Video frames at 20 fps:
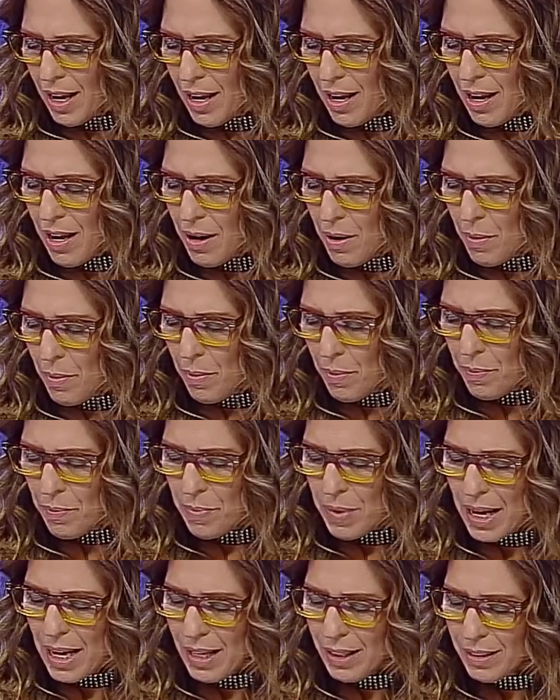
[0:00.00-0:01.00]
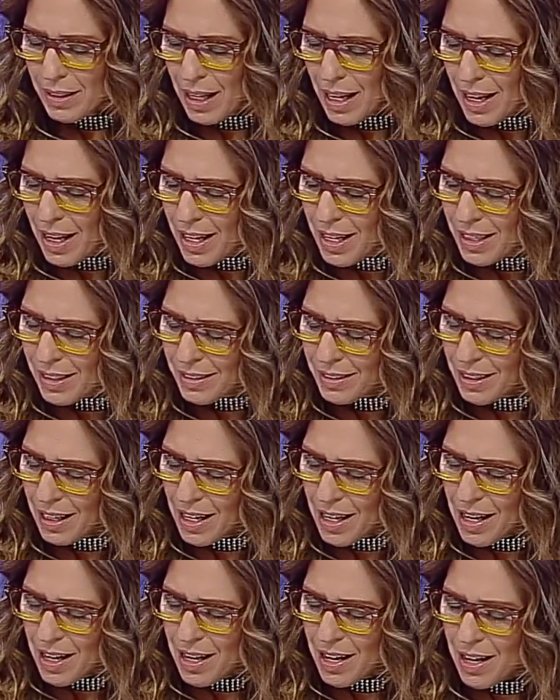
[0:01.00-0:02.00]
eh, eh,
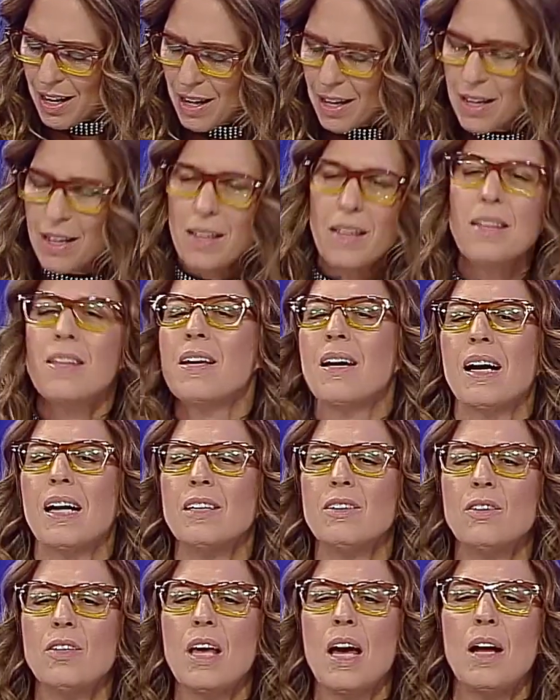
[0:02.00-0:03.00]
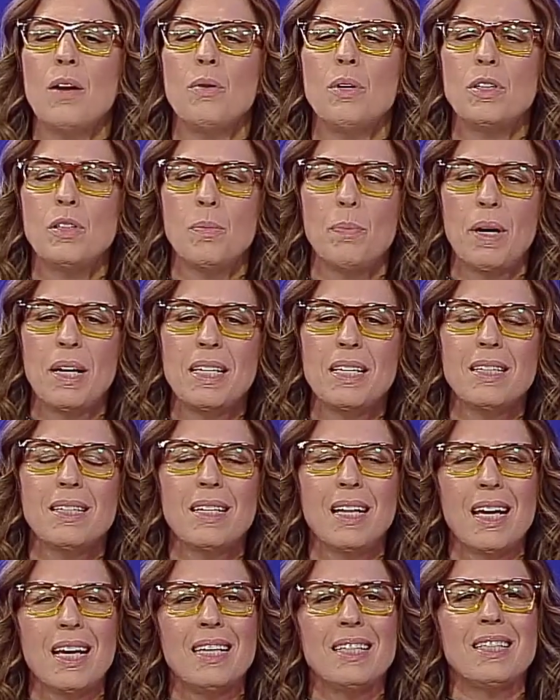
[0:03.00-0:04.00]
esta, llegando ya a nuestro
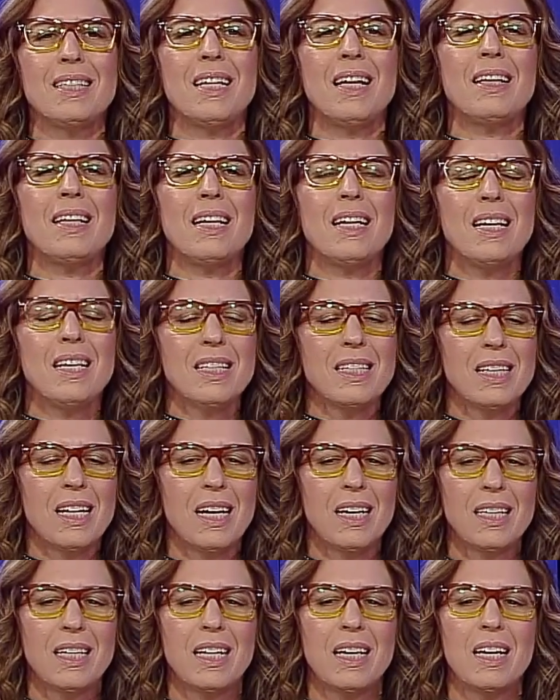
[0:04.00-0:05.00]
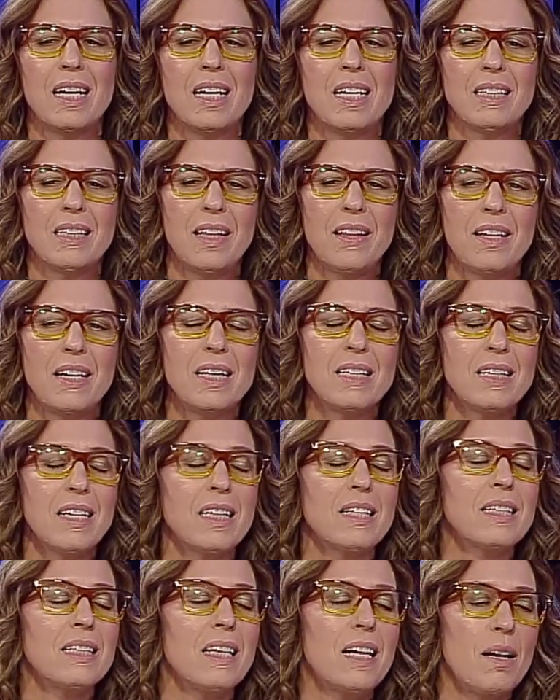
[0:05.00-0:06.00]
país, esta derecha, que, esta
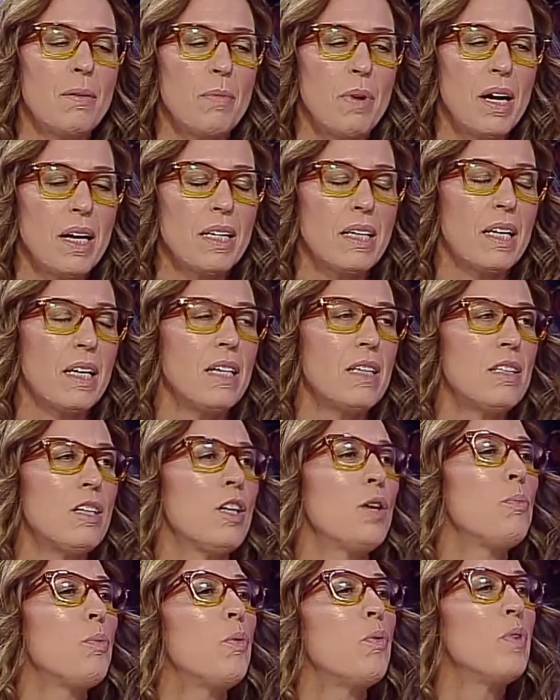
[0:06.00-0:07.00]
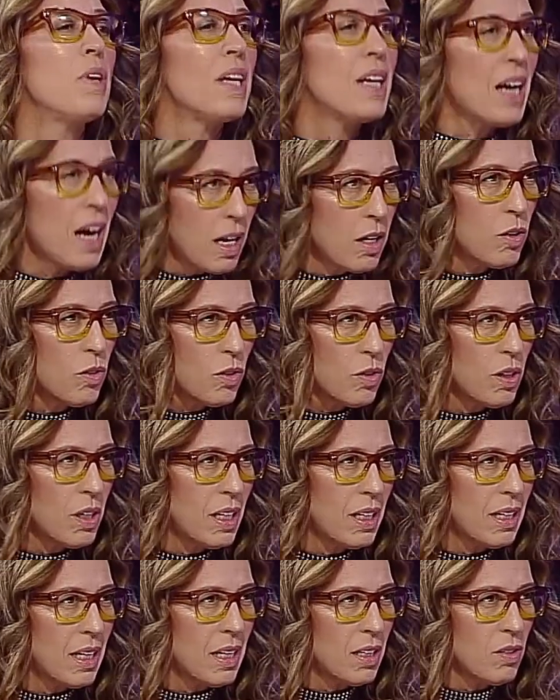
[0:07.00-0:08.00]
derecha extrema, que es republicanos
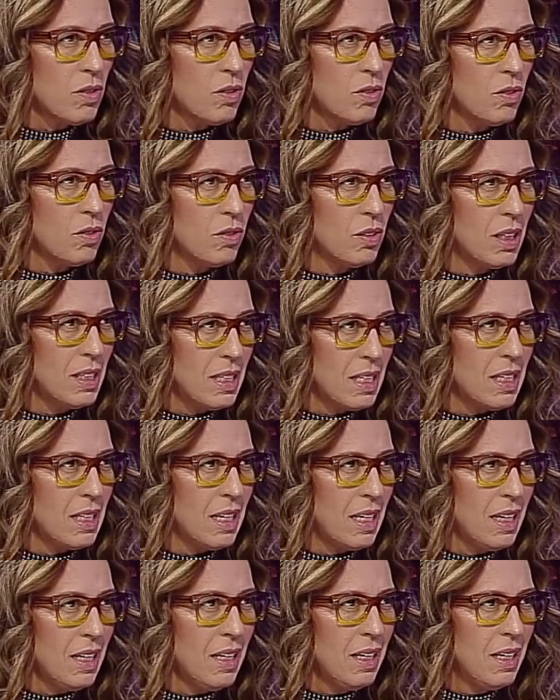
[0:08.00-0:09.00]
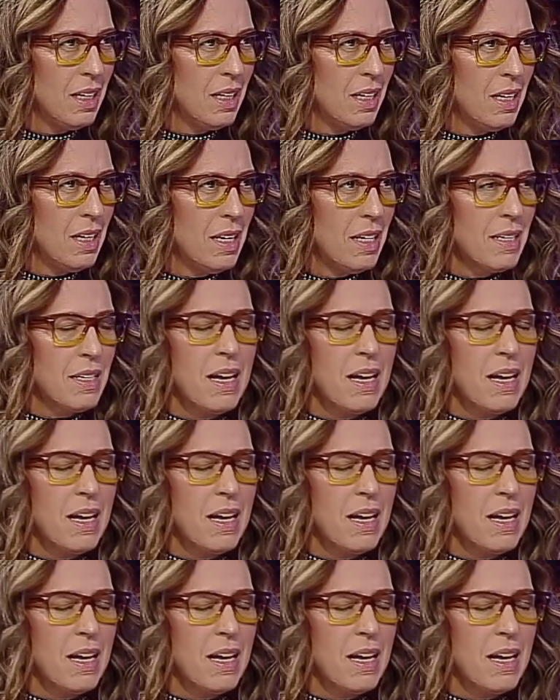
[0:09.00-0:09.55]
en el caso de Chile. Caso de Chile.